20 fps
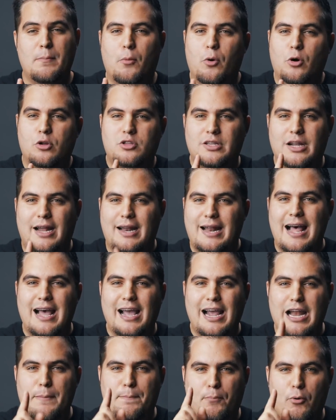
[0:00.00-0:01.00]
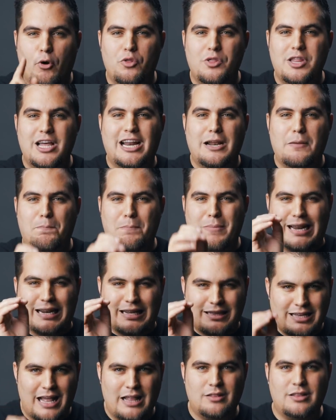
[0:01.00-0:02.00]
mostrarán el poder
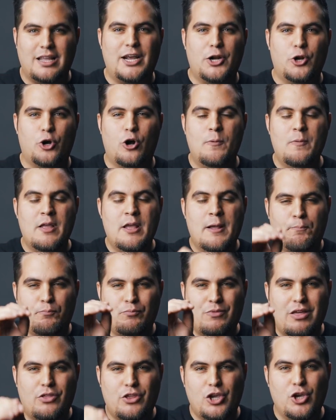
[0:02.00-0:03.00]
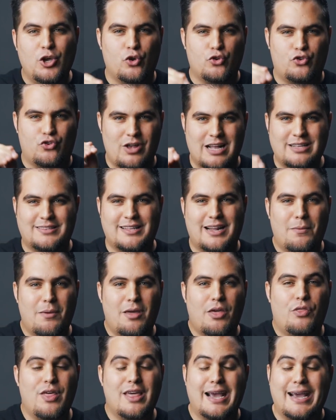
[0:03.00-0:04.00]
verdadero de Dios a
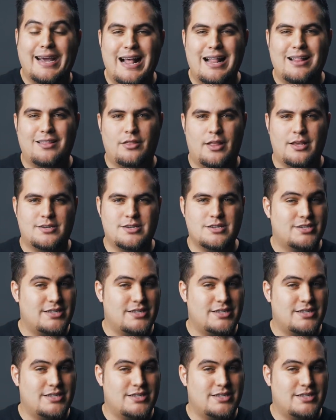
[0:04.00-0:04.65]
través de grandes